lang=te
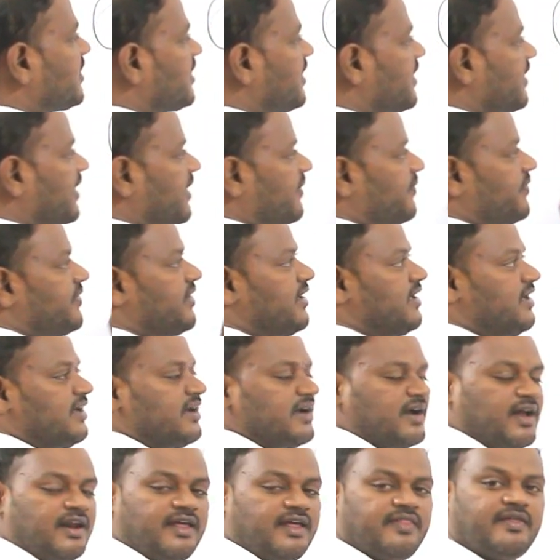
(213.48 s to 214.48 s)
కదా
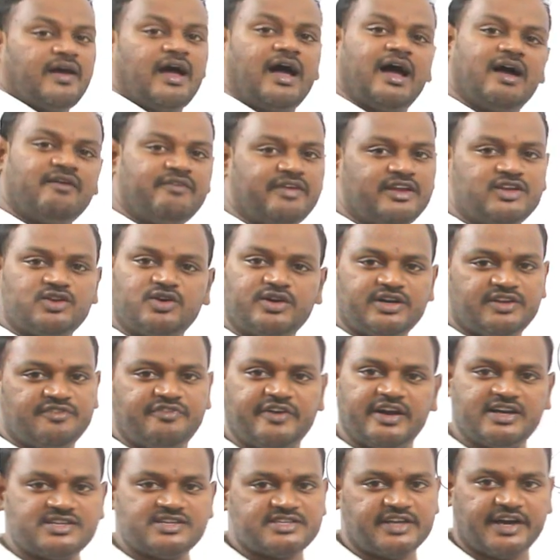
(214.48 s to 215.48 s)
కానీ అది యావరేజ్లో
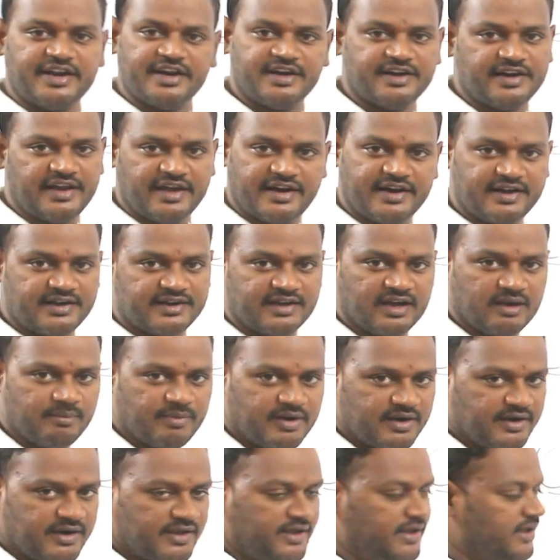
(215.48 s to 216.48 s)
డిఫరెన్స్ అడిగింది డైరెక్ట్
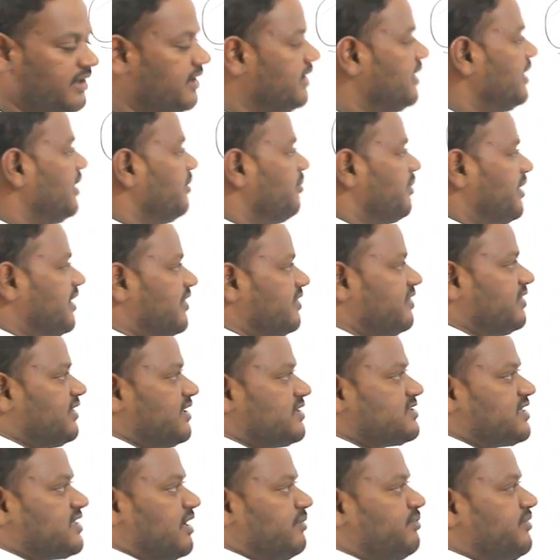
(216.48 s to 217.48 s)
కాబట్టి మీరు
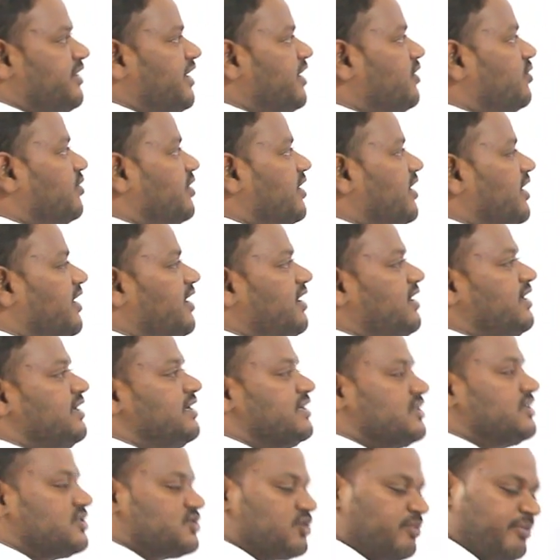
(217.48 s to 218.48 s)
ఎంత సమ్ చేయకుండా
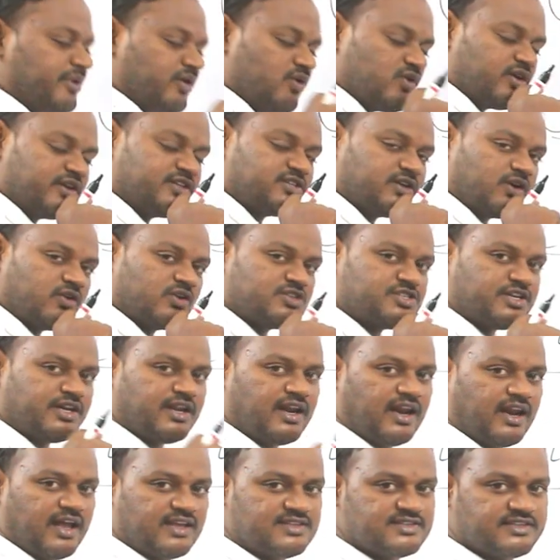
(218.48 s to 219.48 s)
సో మీకు ఒక
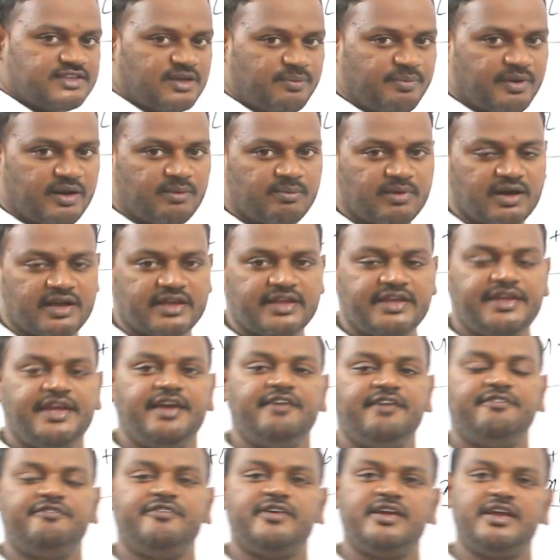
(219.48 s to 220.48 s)
చిన్న లాజిక్ చెప్పాను మా
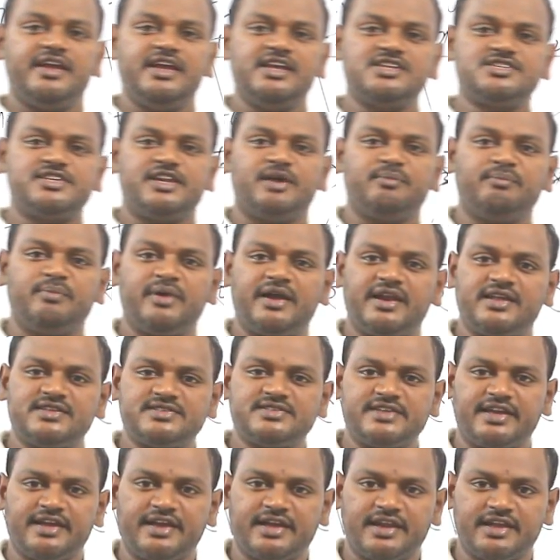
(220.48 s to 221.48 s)
ఈఫ్ ఈచ్ నెంబర్
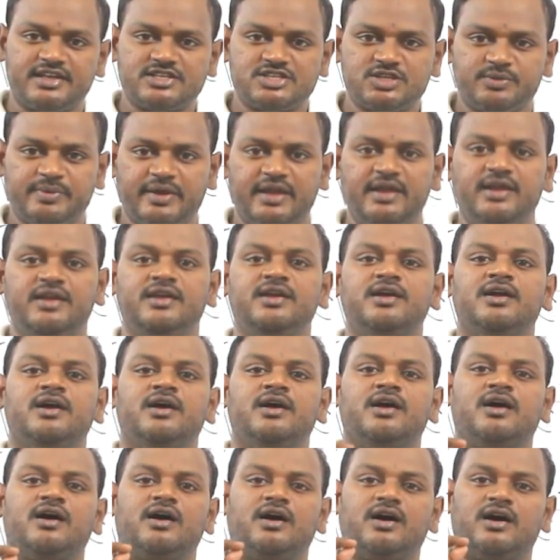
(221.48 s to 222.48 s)
ఈజ్ ఇంక్రీజ్డ్ బై
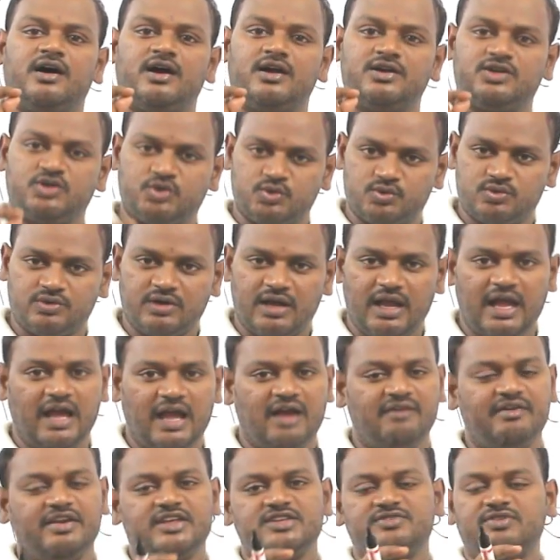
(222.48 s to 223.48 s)
టూ
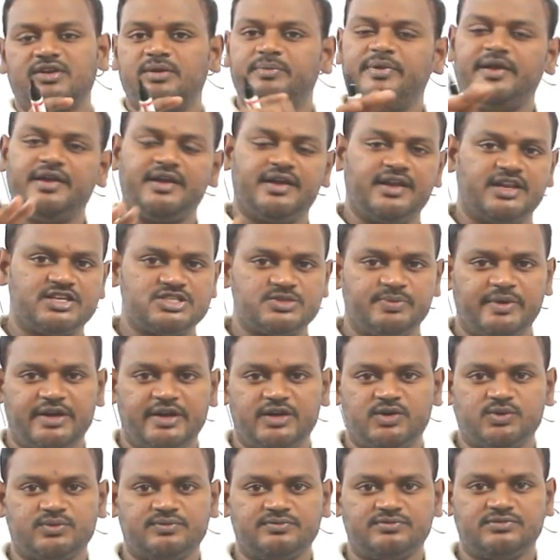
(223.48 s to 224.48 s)
యావరేజ్ విల్ బీ ఇంక్రీజ్డ్
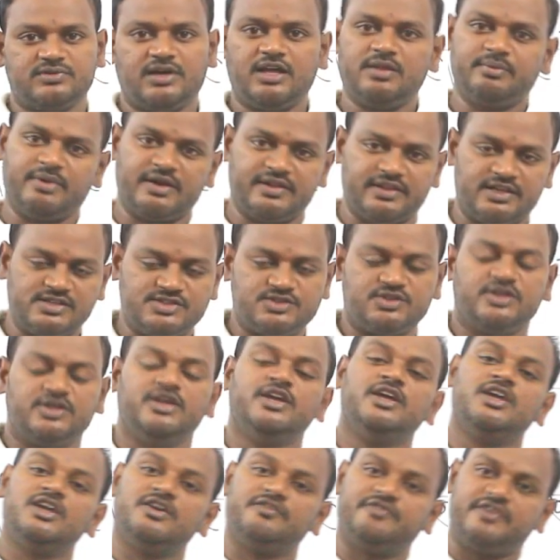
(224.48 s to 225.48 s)
బై టూ అది మనకు తెలుసు
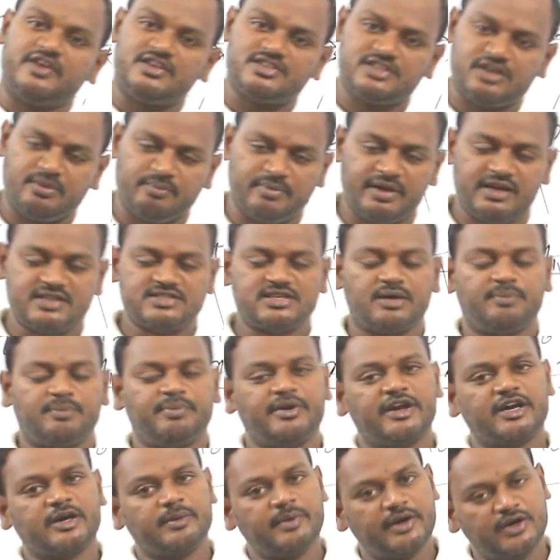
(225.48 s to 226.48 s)
ఇఫ్ ఈచ్ నెంబర్ ఈజ్
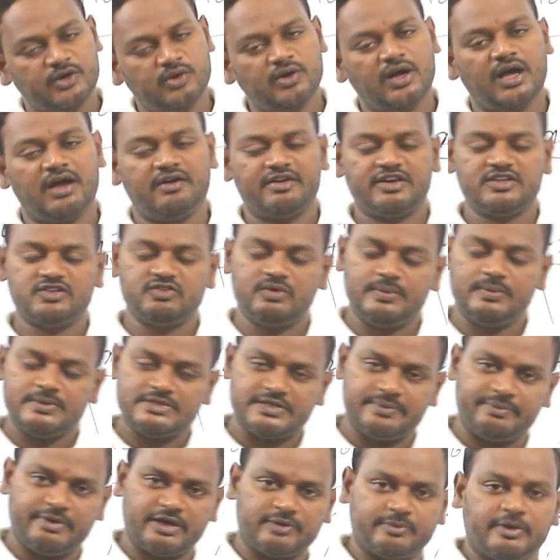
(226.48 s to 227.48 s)
సపరేట్ బై టూ యావరేజ్ విల్
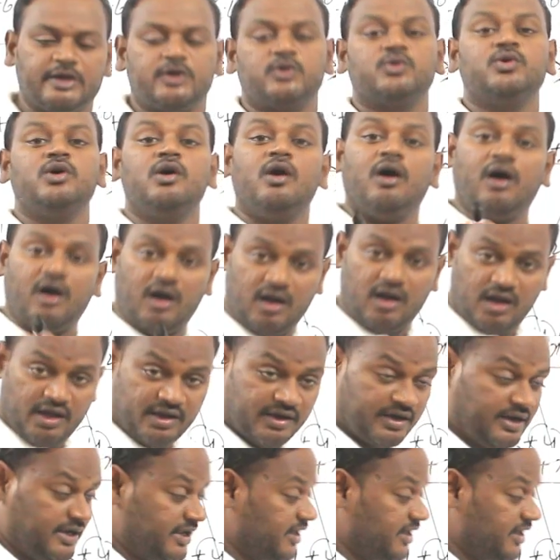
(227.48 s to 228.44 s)
బీ సపరేట్ బై టూ ఆర్